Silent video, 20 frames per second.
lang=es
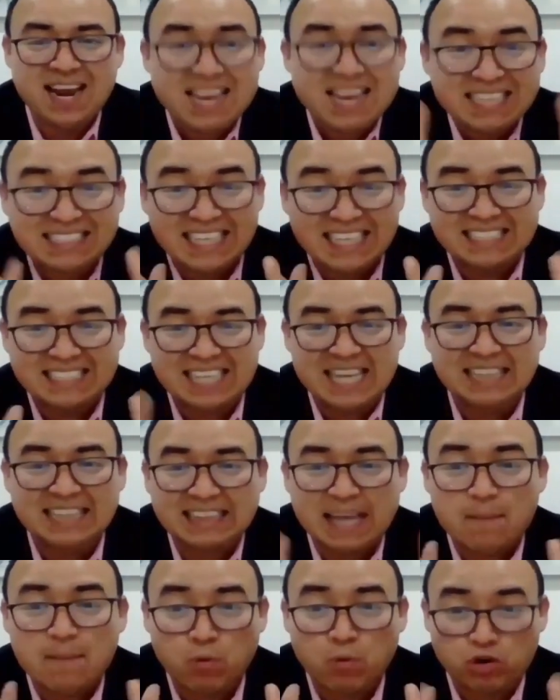
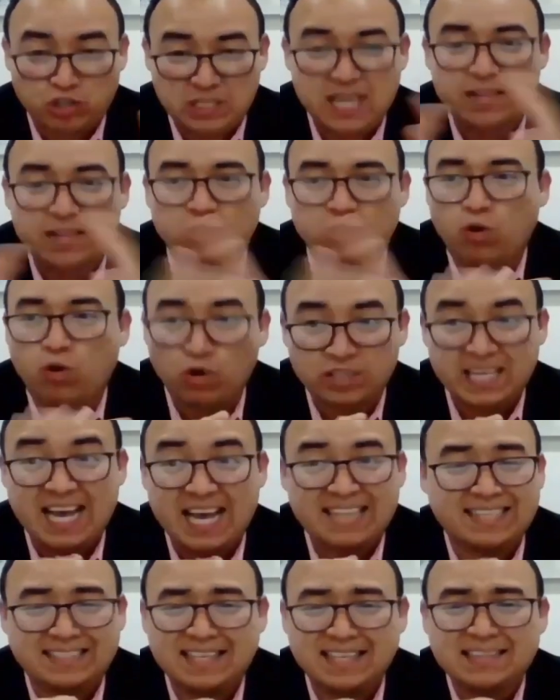60%, o sea,
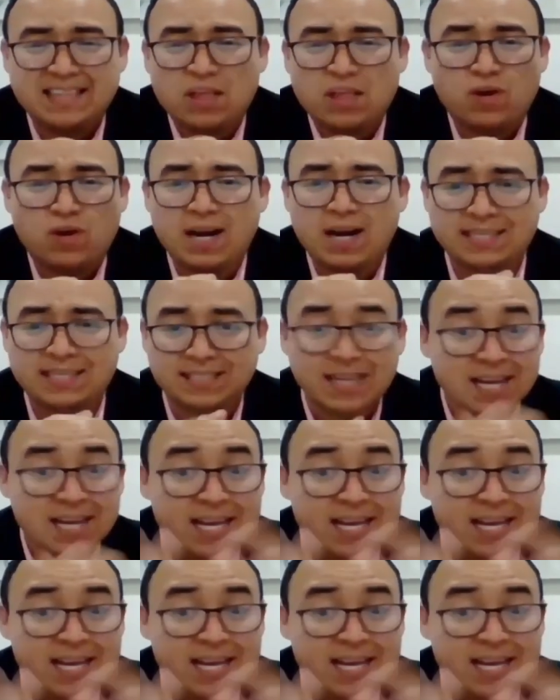60 dólares.